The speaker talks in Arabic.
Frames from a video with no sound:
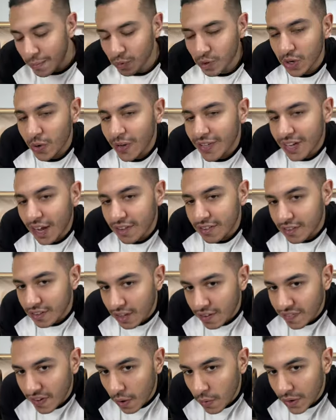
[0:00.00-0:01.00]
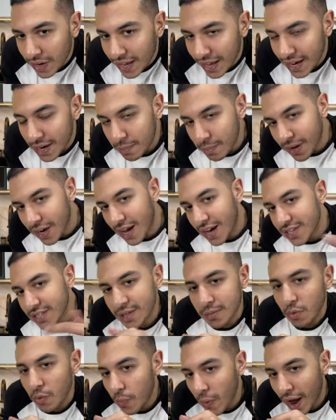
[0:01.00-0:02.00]
ودلوقتي حطيتها في اول قالب انا
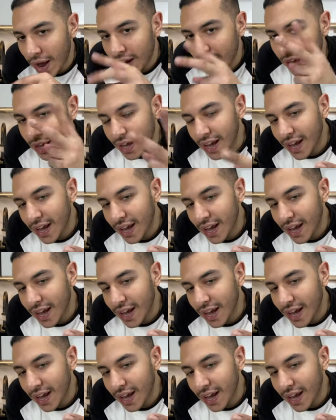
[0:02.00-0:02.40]
هقسمهم على